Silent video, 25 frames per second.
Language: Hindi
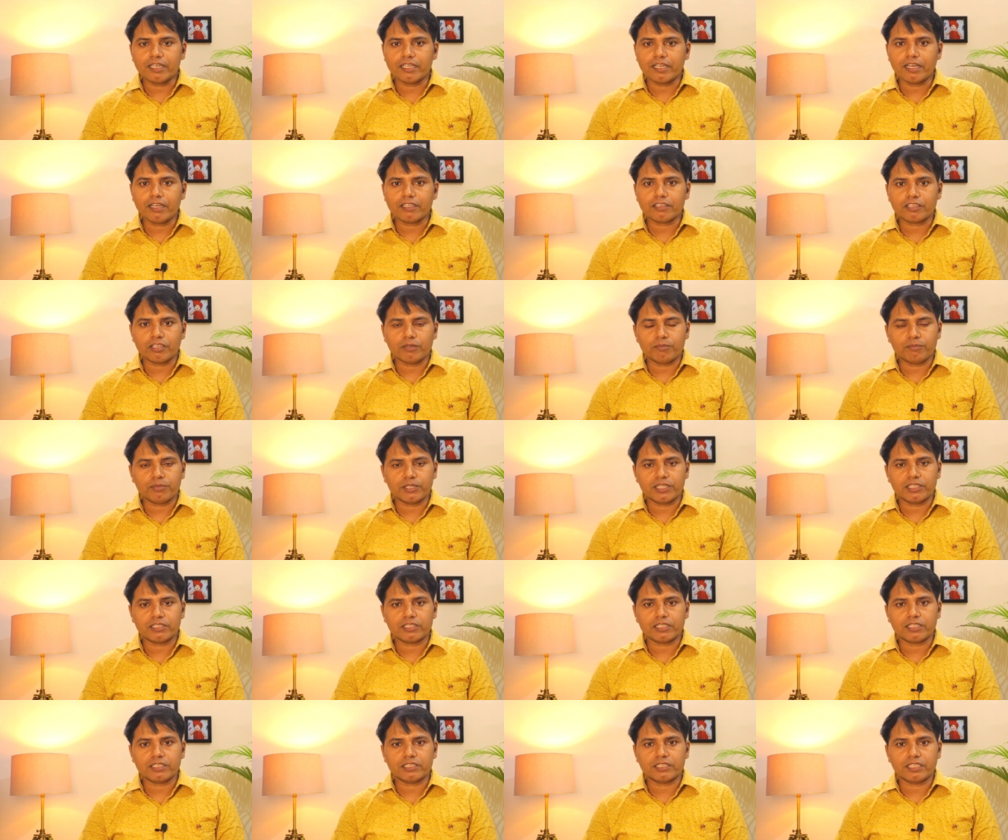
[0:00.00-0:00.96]
यह
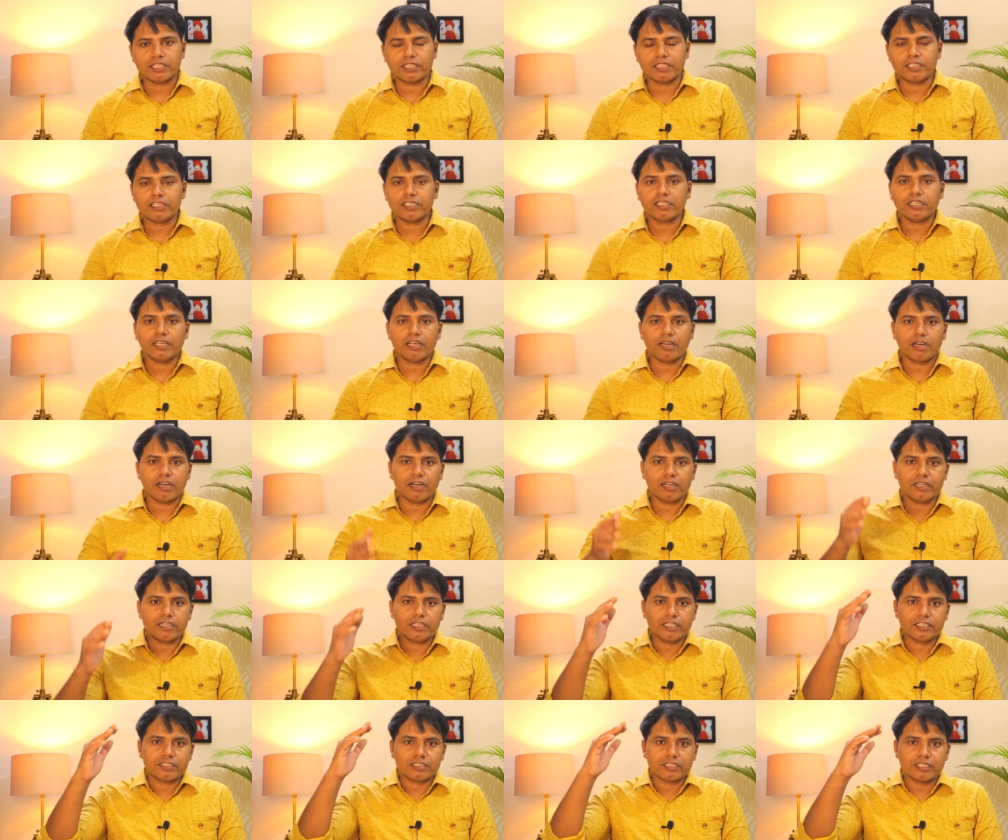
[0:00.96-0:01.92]
टेम्परेचर जनरली
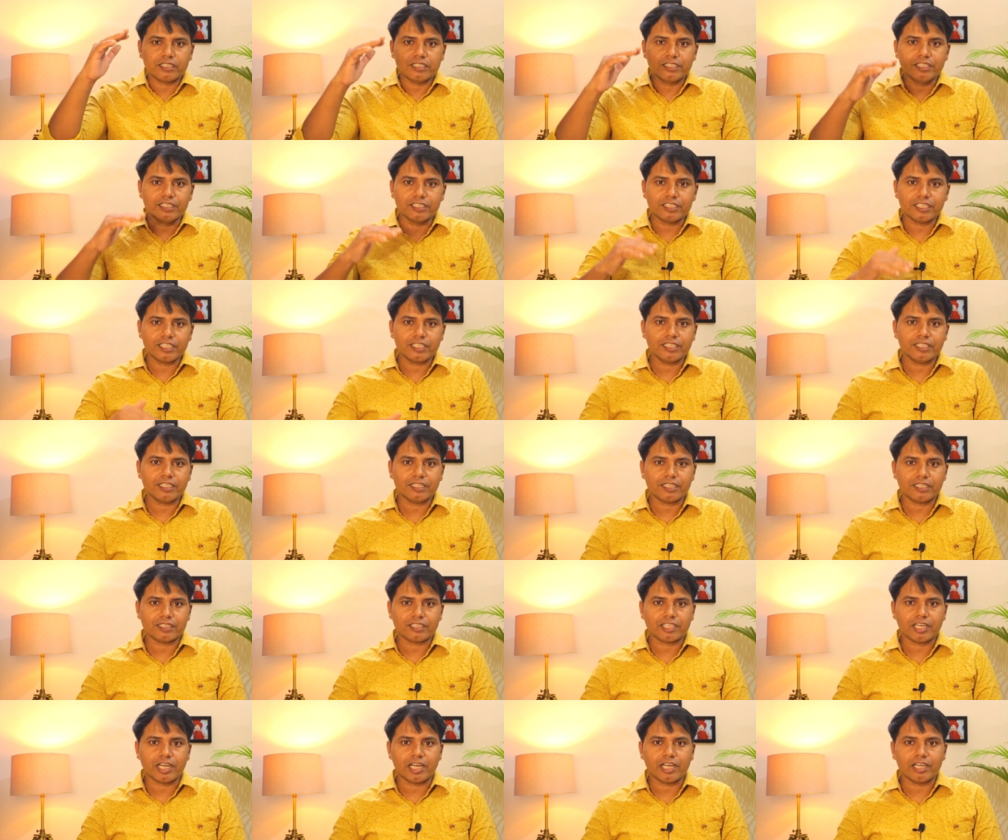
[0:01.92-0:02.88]
100 से नीचे ही
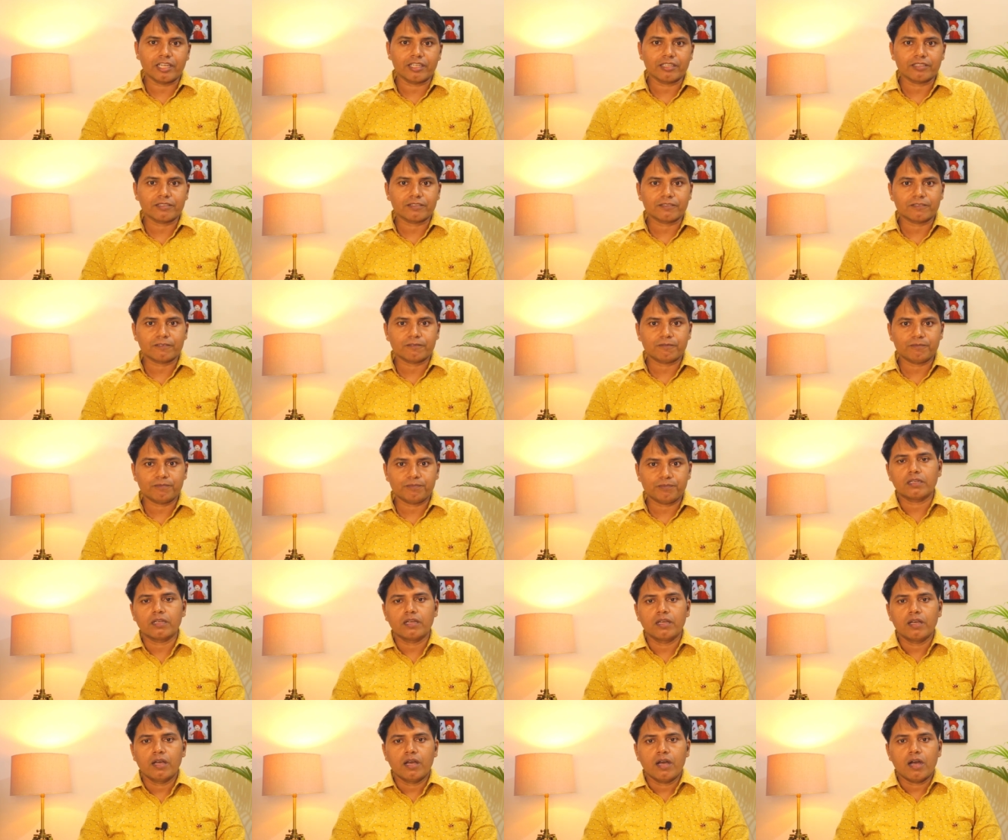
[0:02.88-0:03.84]
रहता है
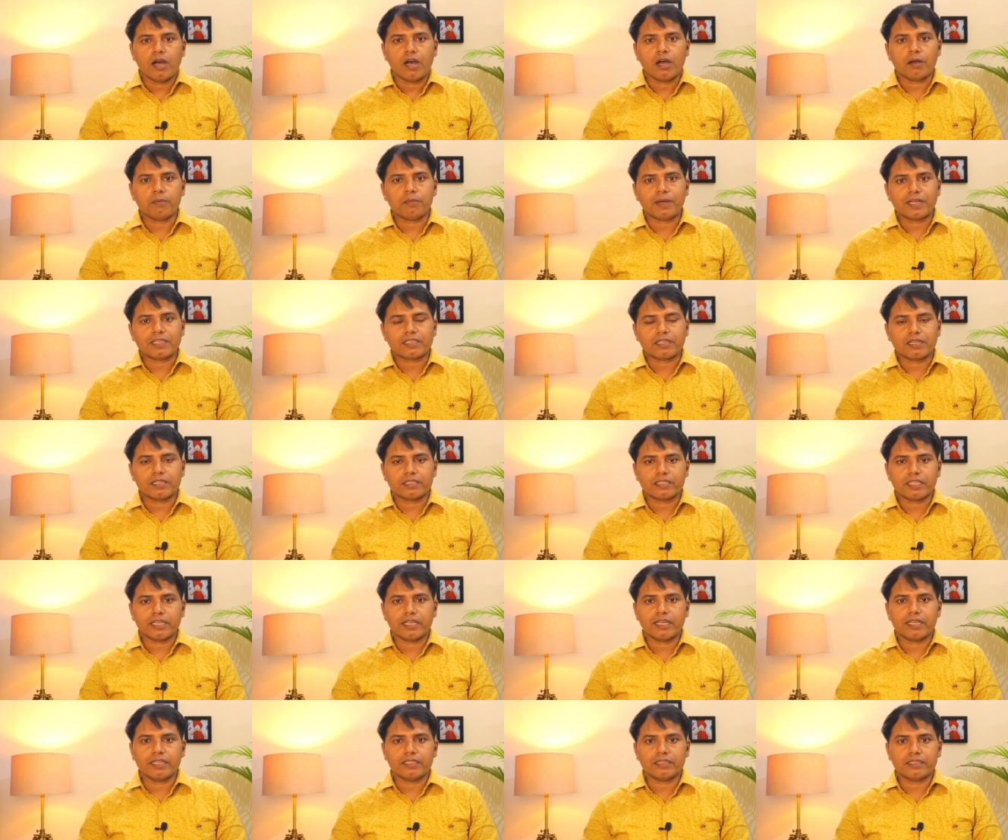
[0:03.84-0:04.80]
अब बात
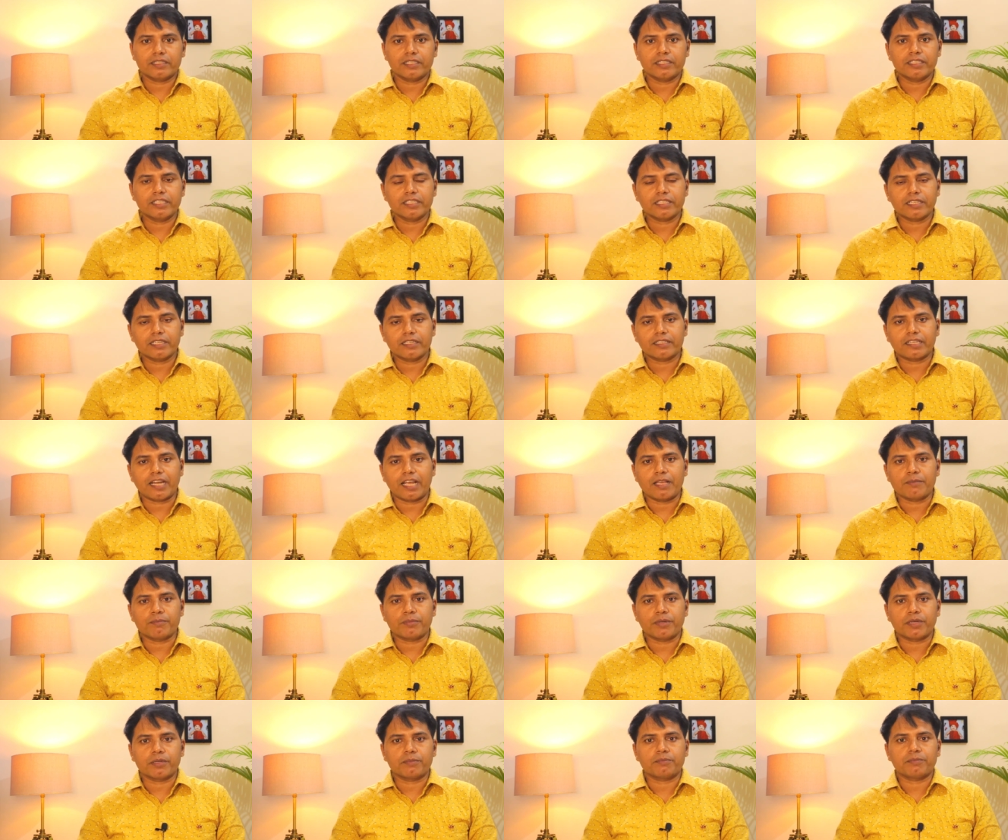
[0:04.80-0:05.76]
करते हैं तीदिन के
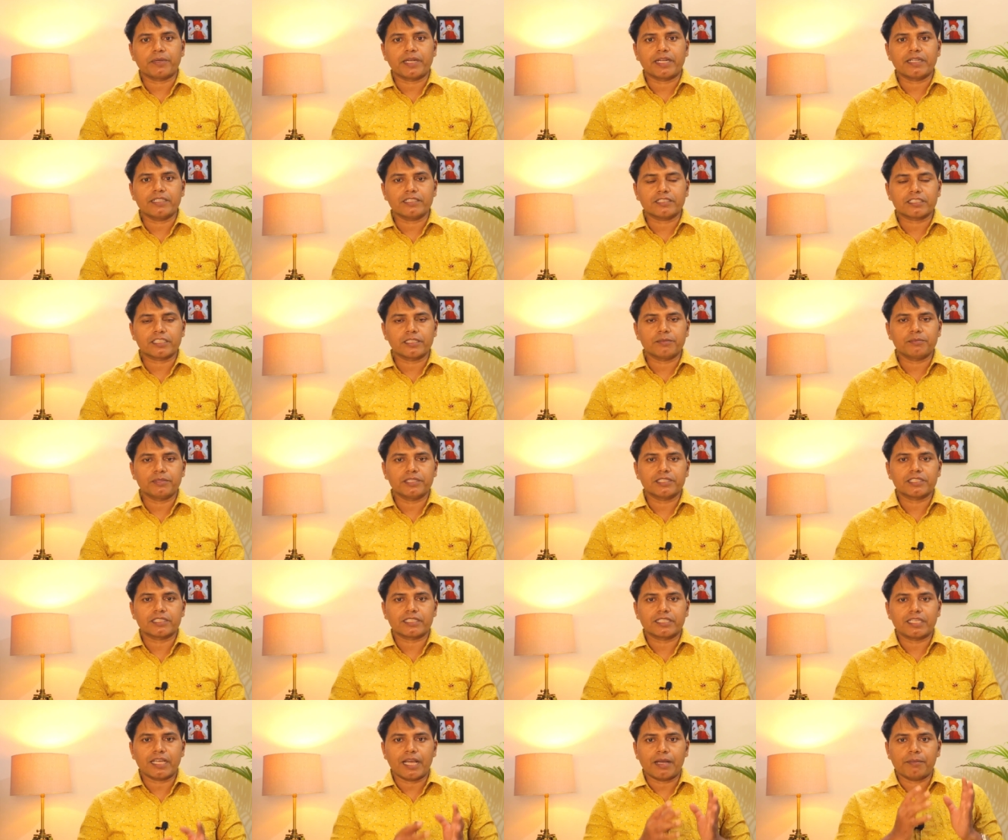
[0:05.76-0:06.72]
टाइम पर पेरेंट्स के
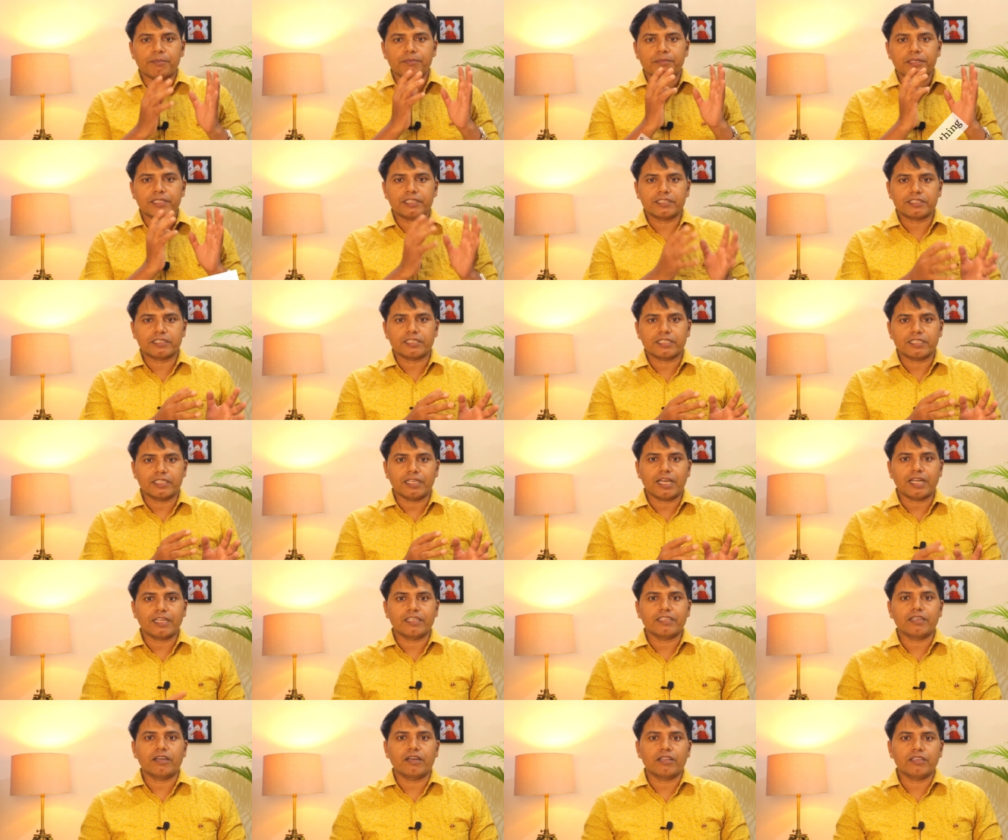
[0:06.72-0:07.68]
बीच क्या मिथ्स
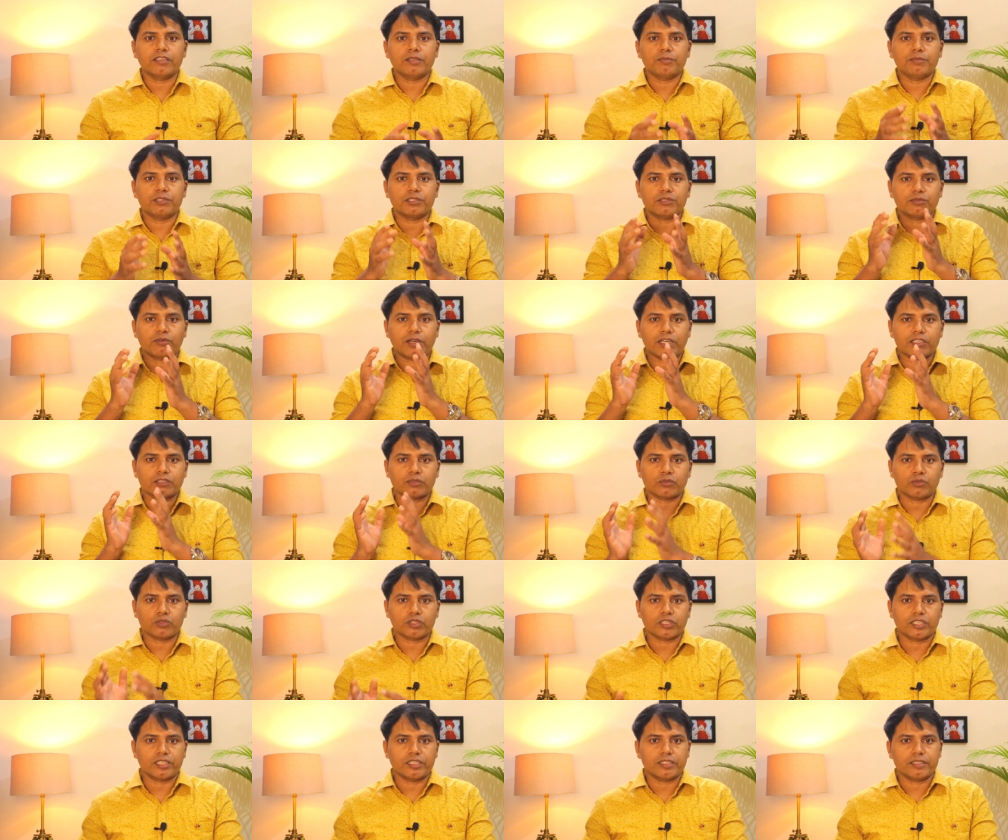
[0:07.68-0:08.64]
यानी अंधविश्वास
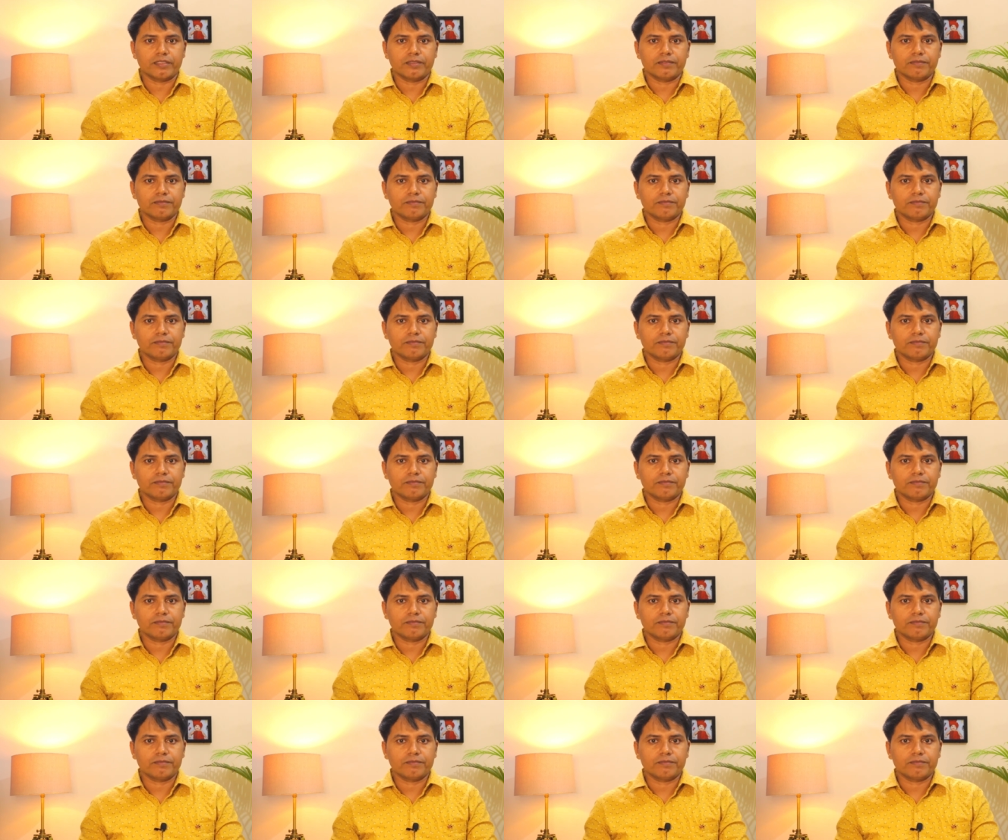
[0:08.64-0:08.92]
होते हैं